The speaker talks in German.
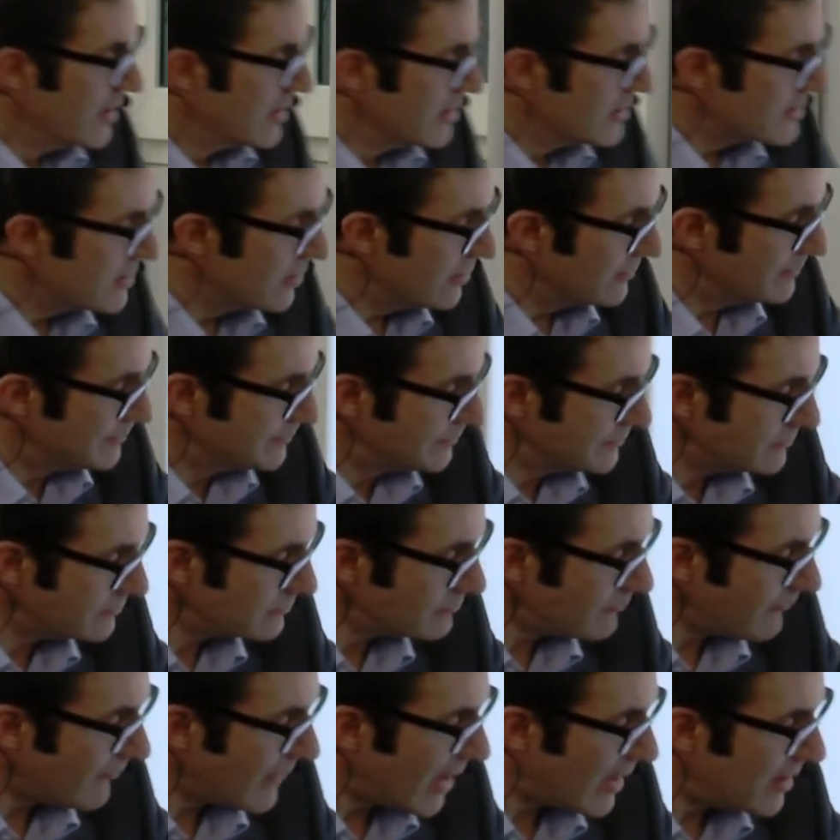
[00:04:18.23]
So,
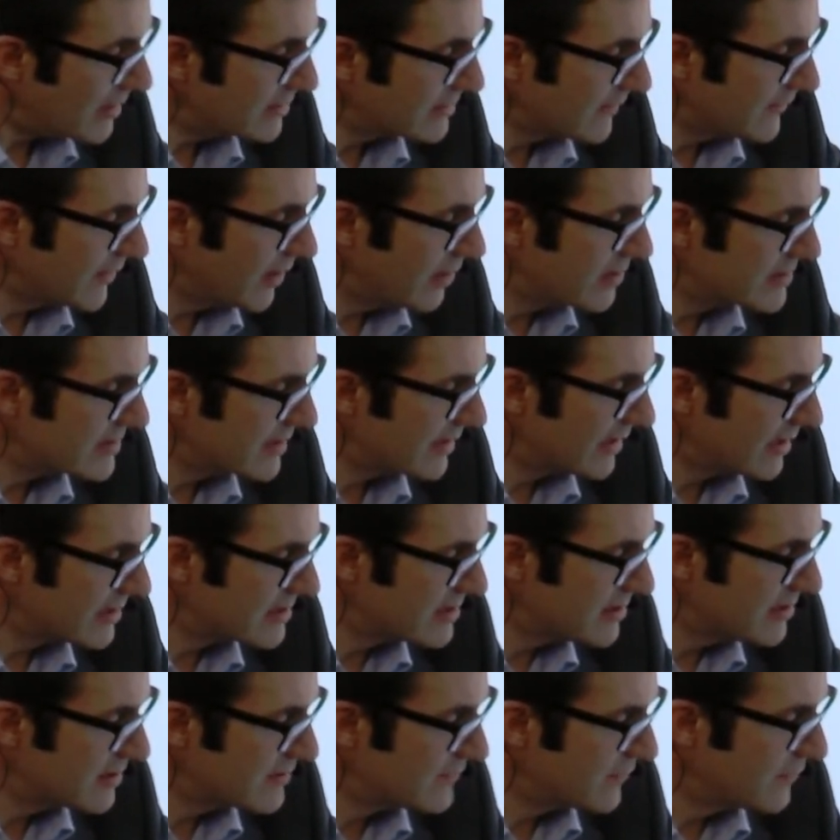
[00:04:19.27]
Davon ausgegangen
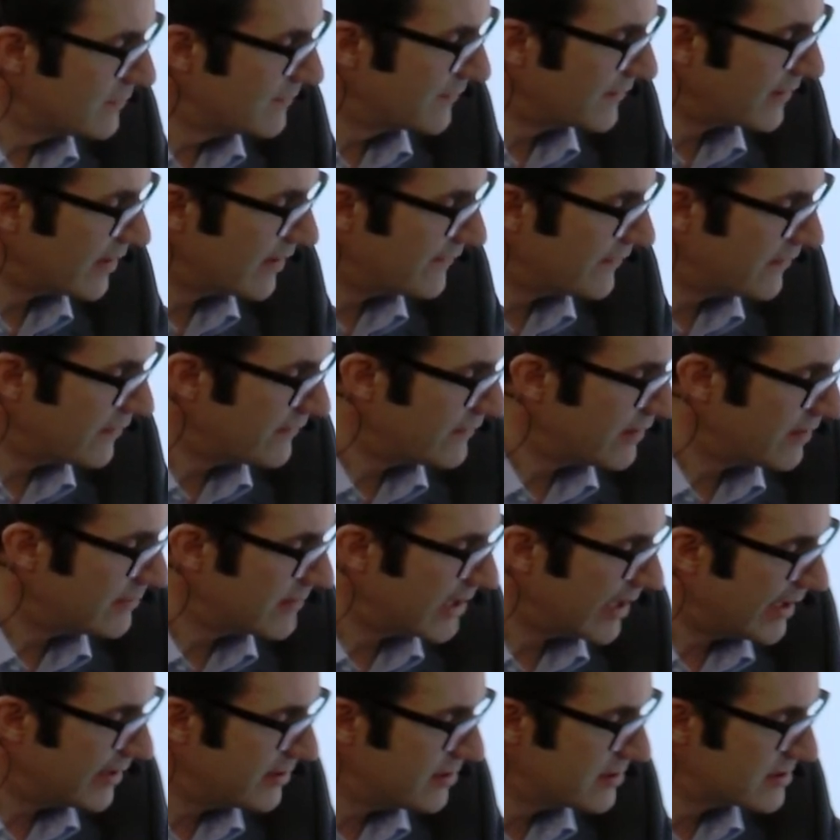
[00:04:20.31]
sind es fünf Treffer und wir haben
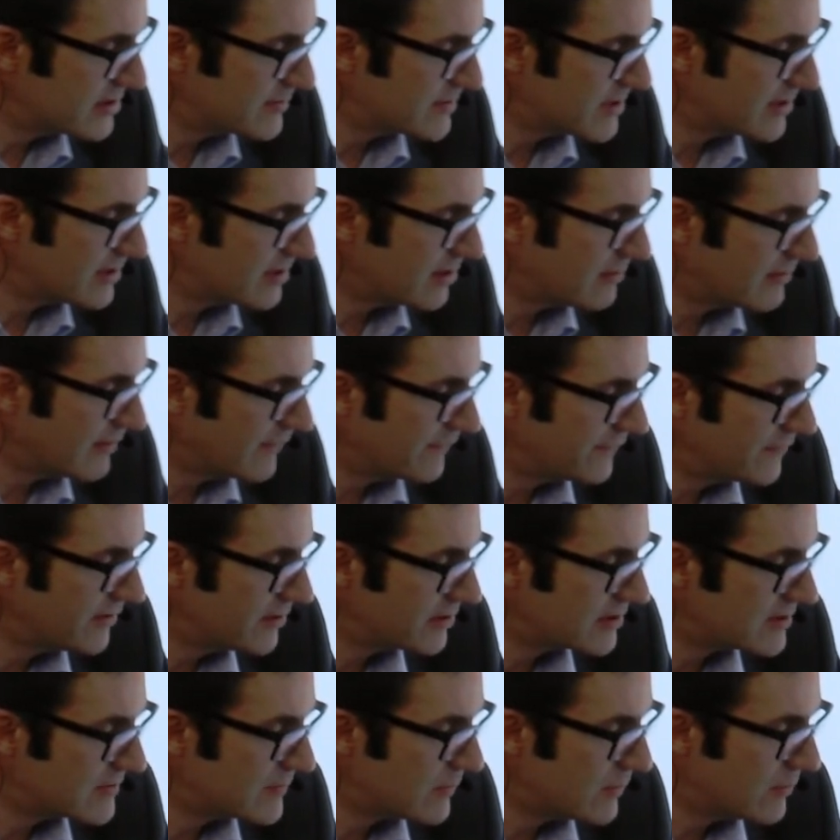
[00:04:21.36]
eine
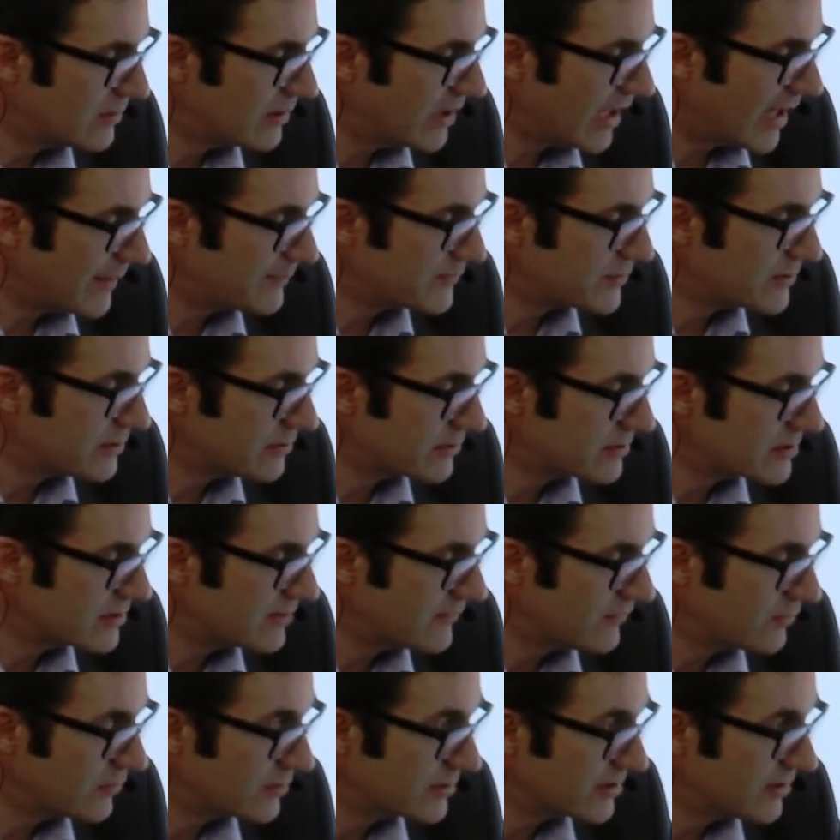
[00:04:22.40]
71,42
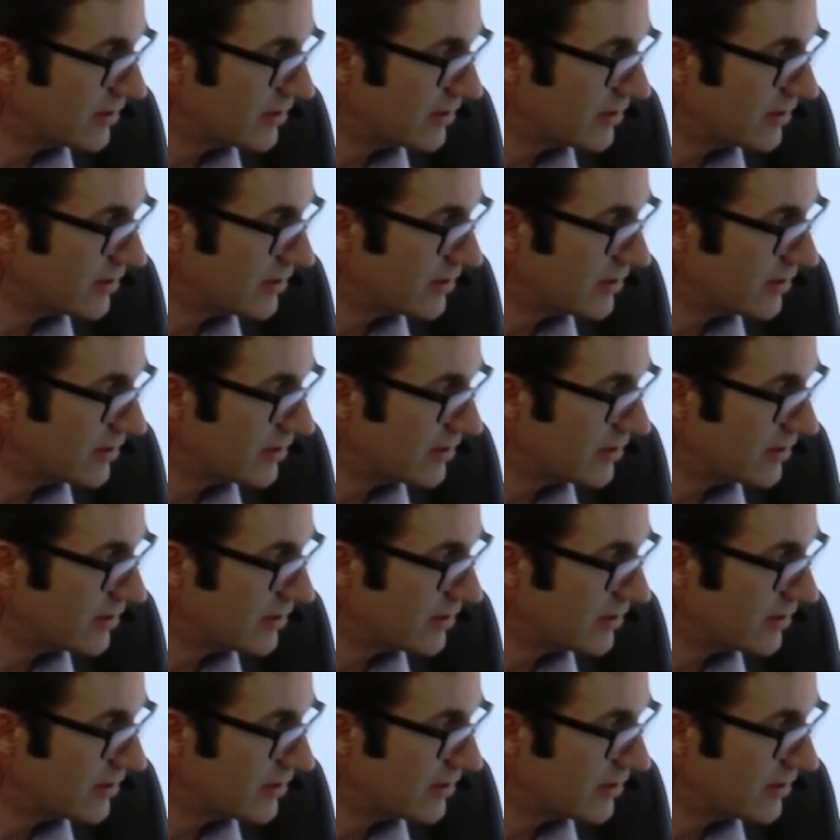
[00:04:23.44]
Abschlussquote, eine